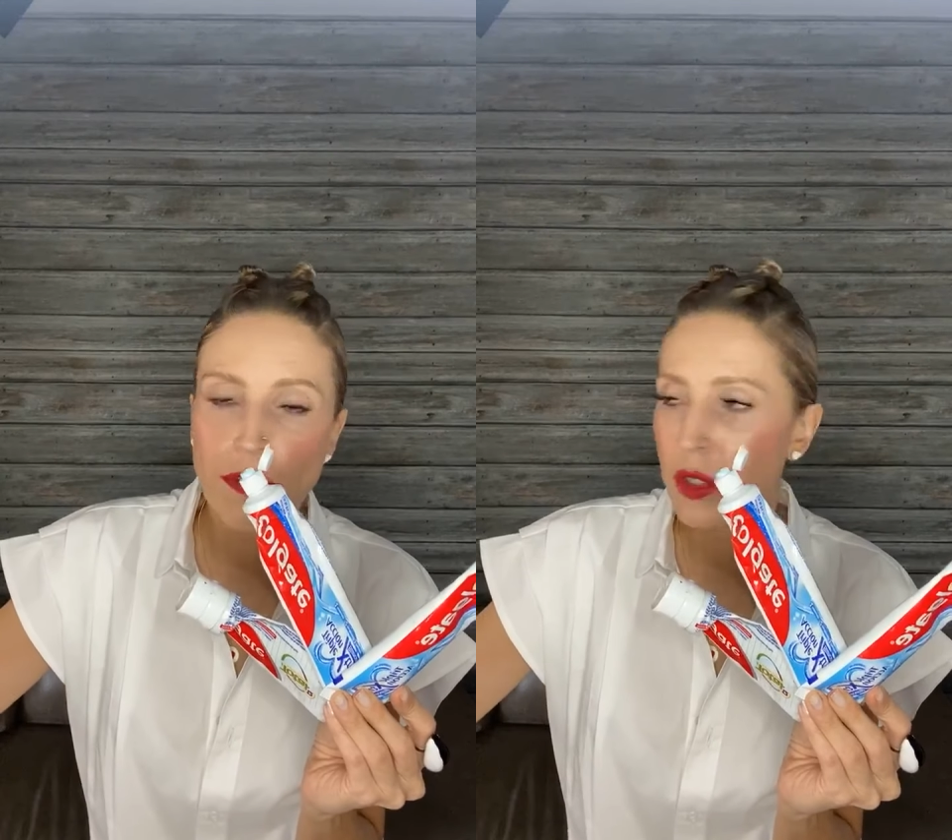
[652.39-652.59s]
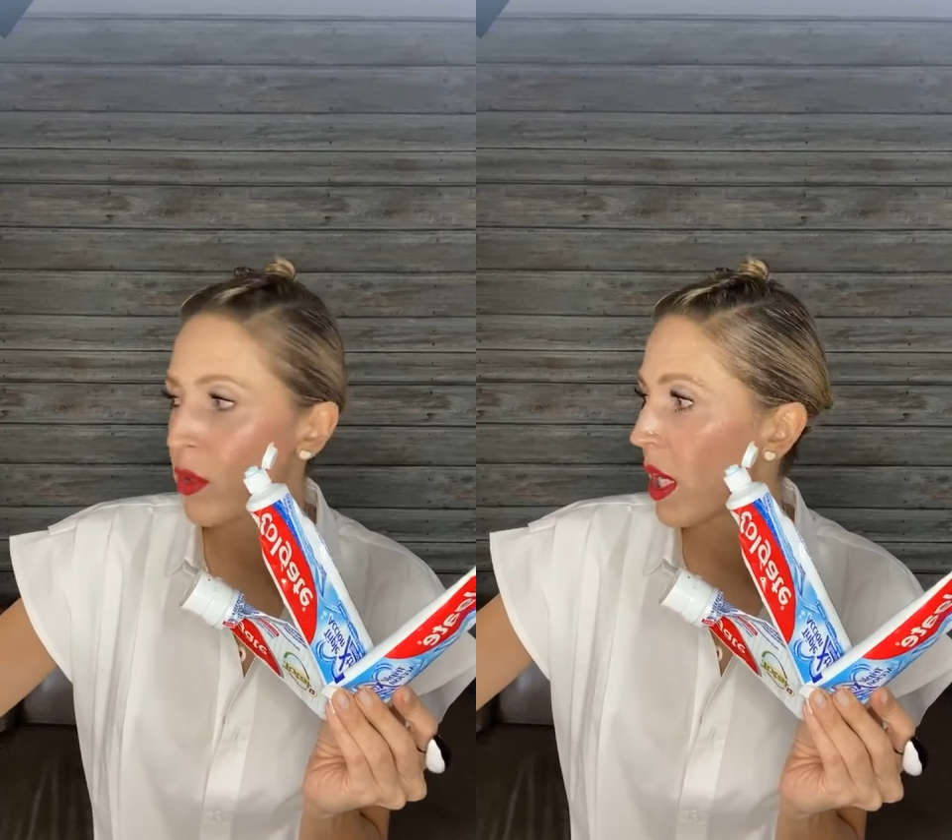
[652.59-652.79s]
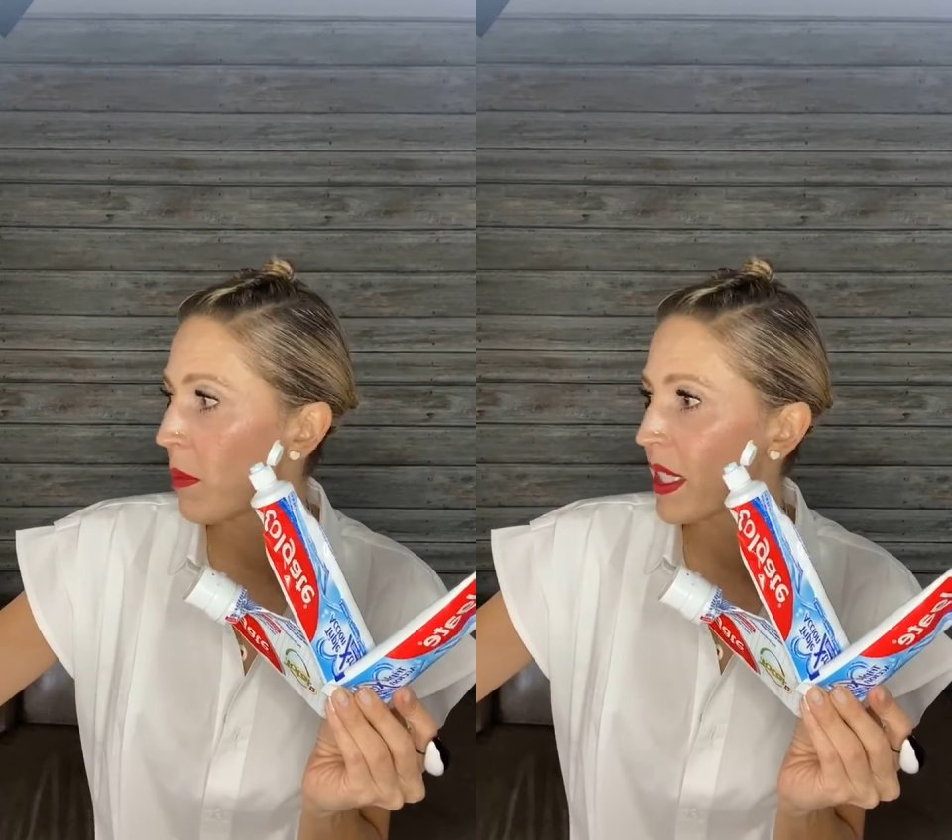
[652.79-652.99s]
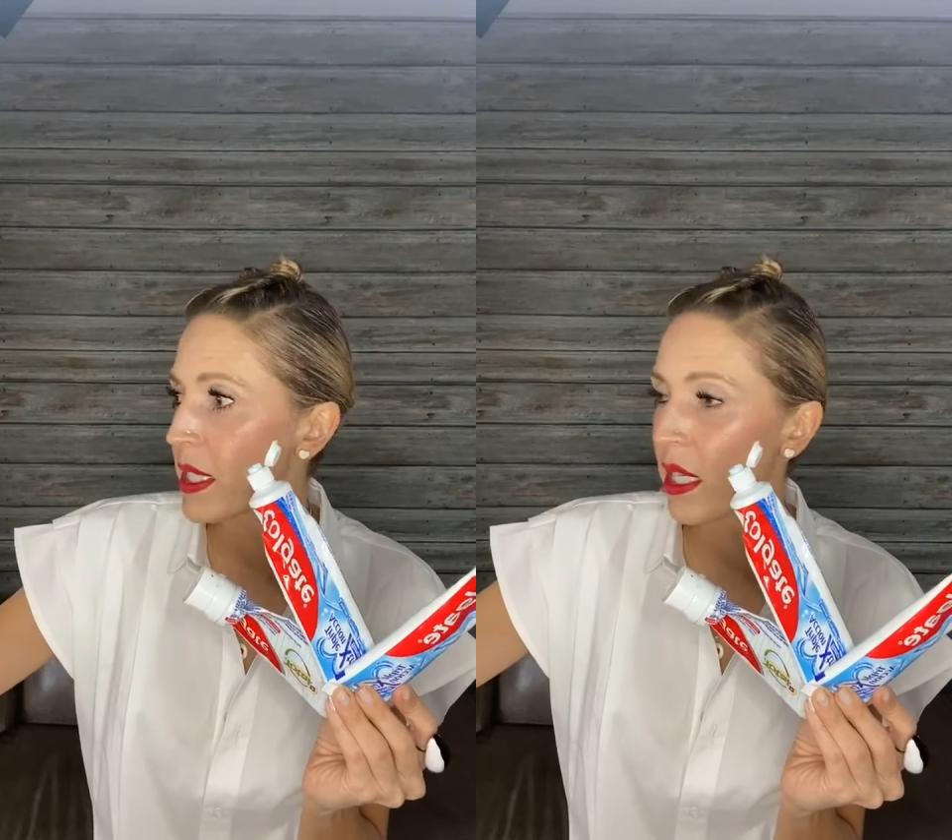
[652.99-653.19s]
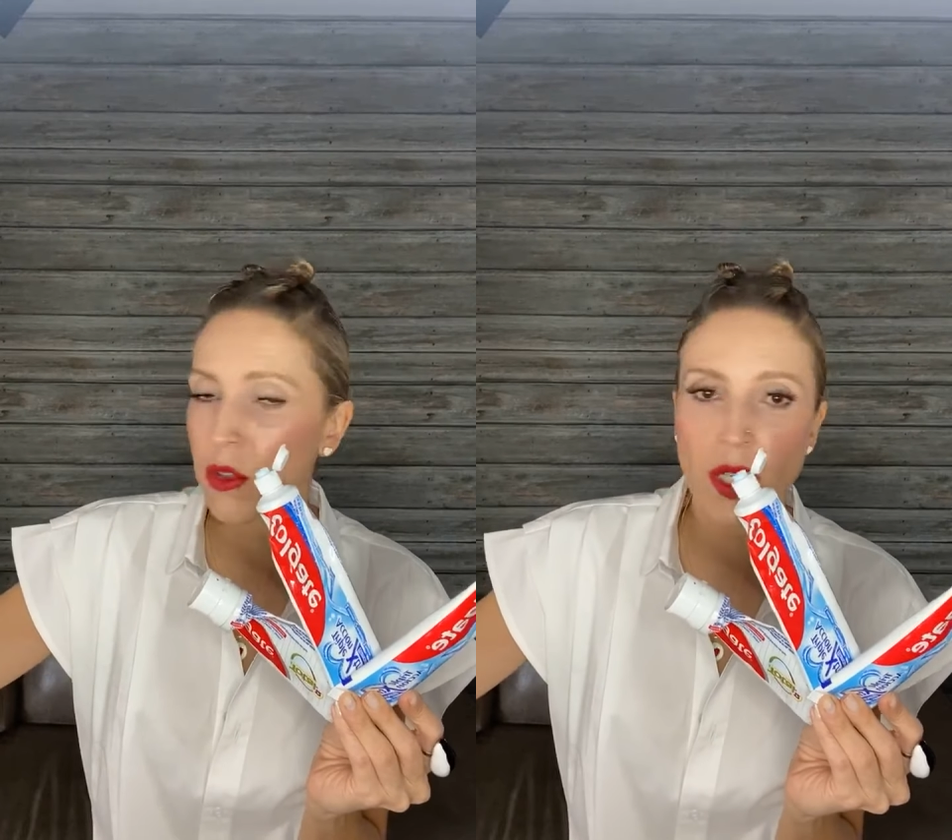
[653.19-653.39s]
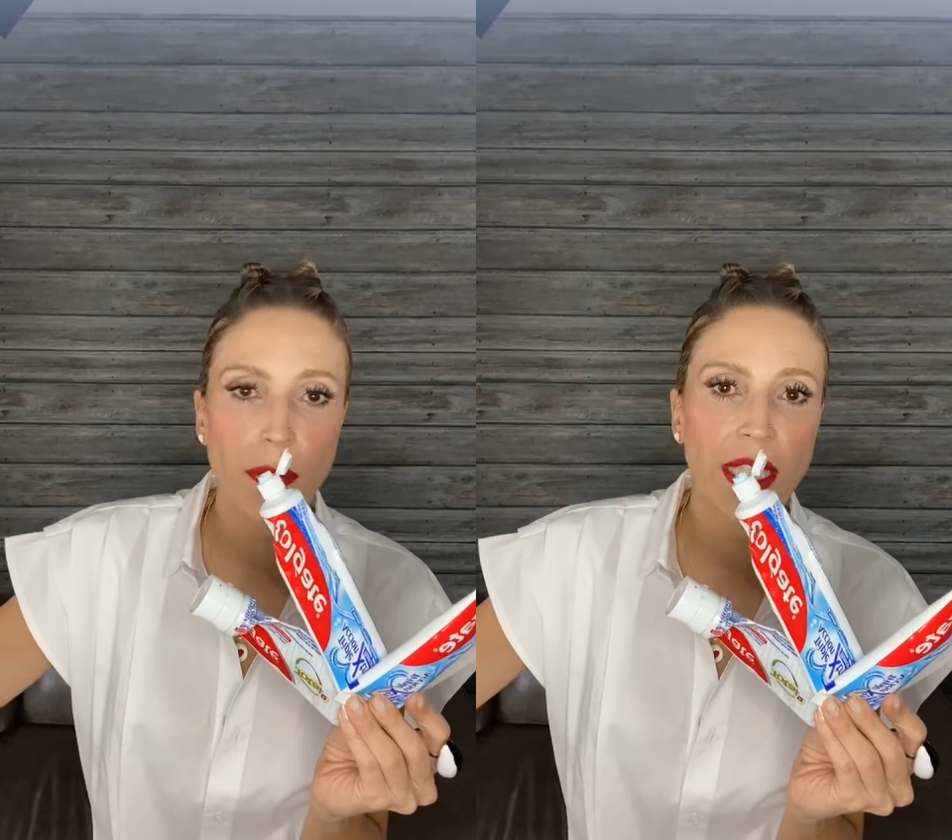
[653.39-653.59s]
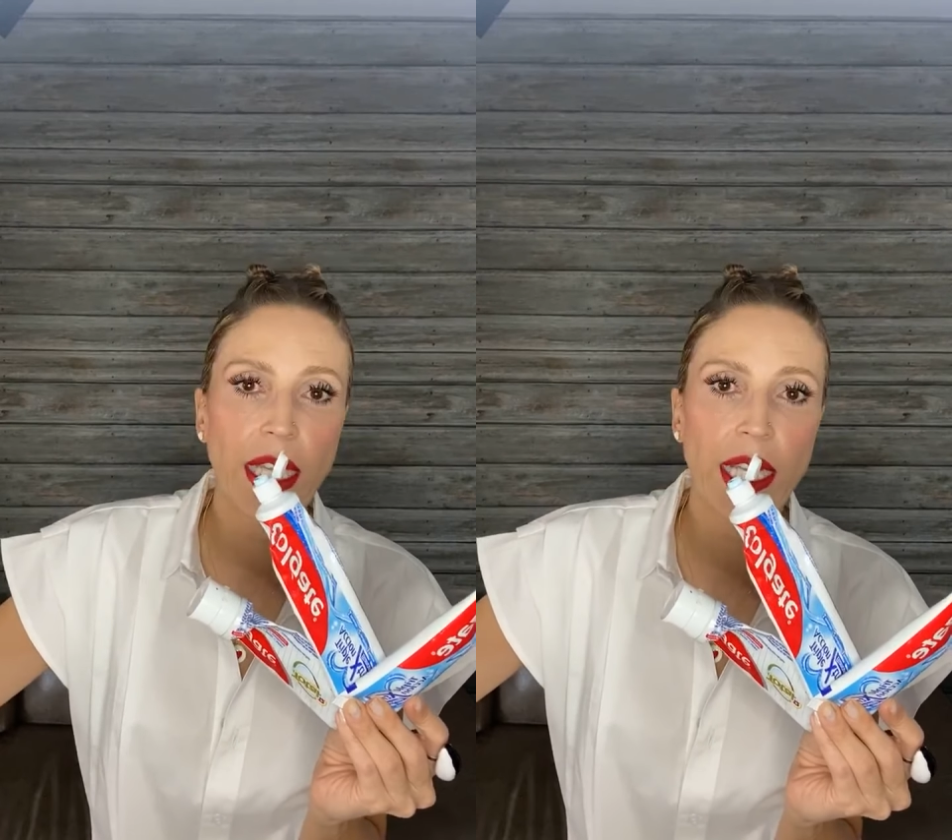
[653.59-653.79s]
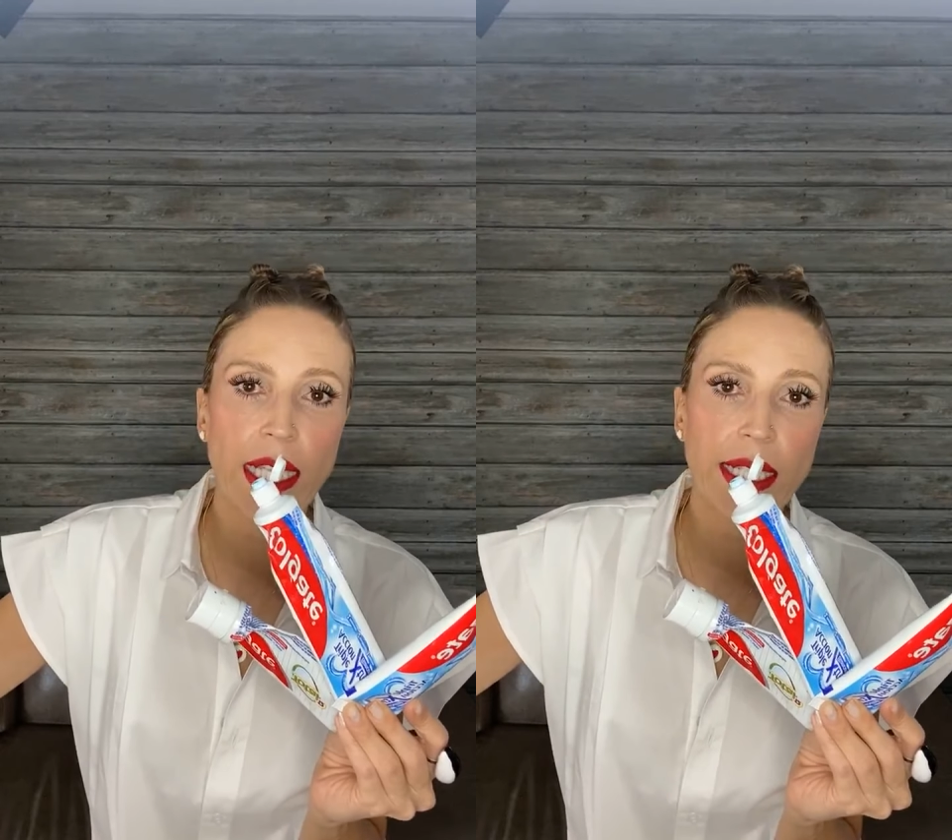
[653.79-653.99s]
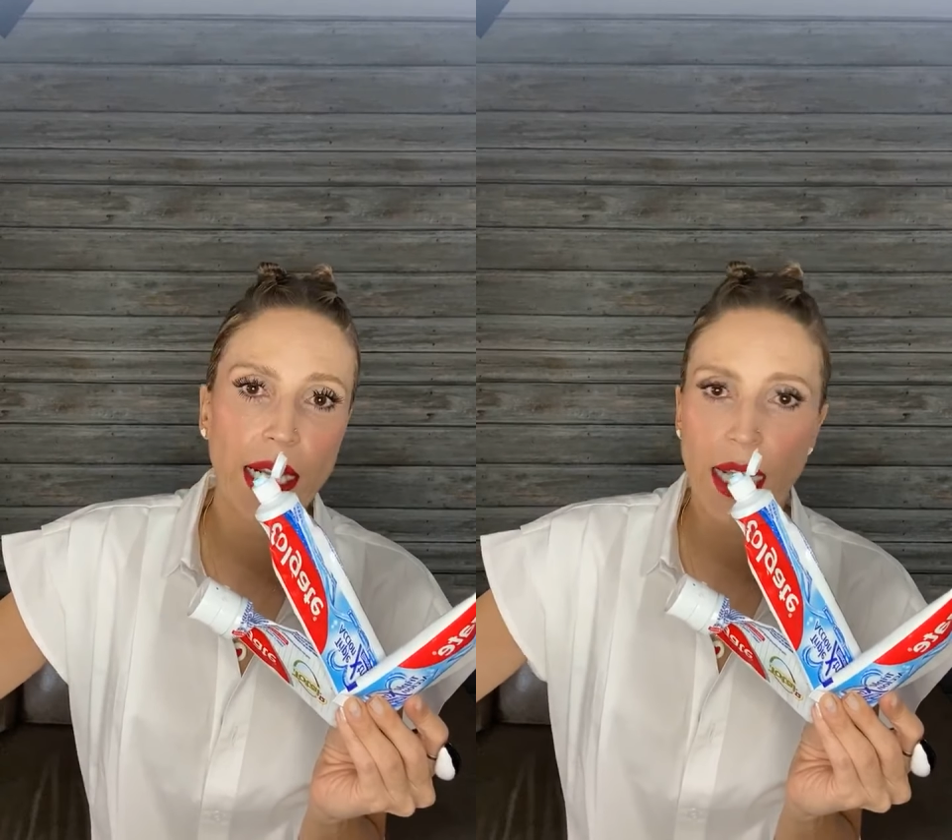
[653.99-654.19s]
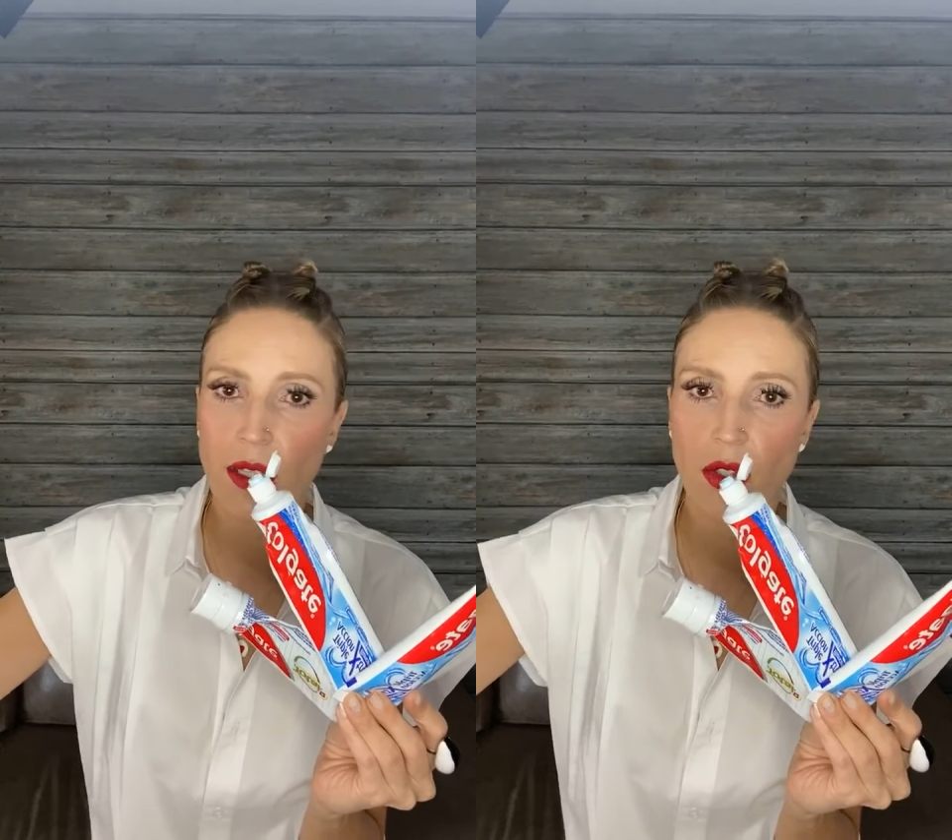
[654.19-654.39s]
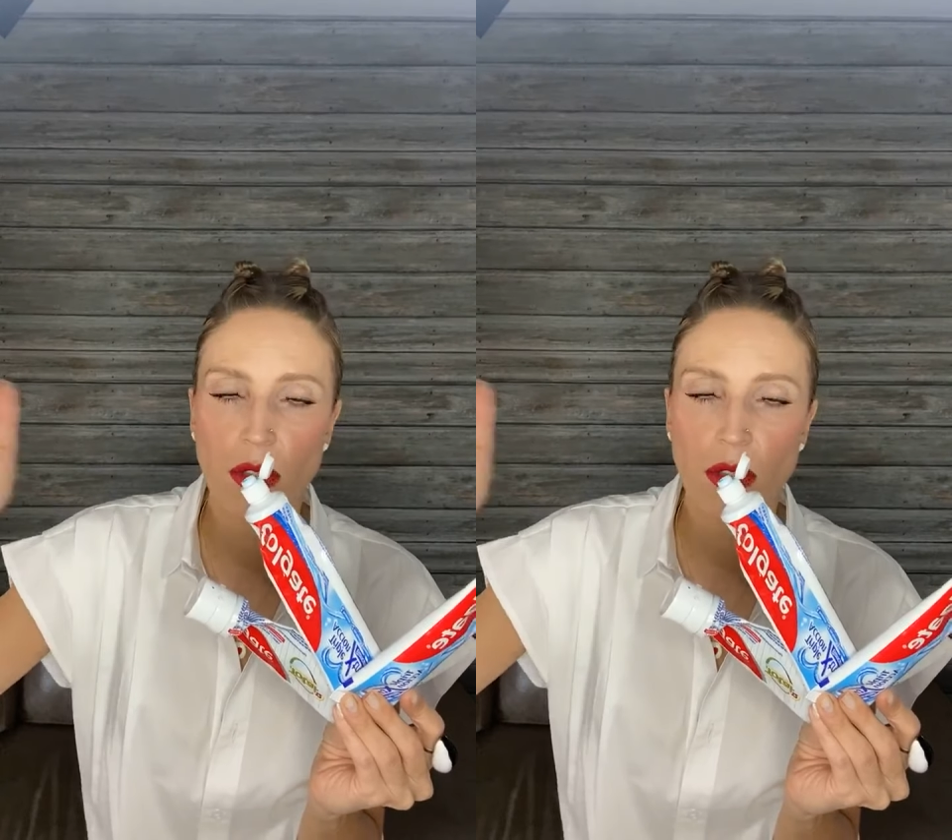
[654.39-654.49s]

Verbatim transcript: afortunadamente está con el ventanal cerrado,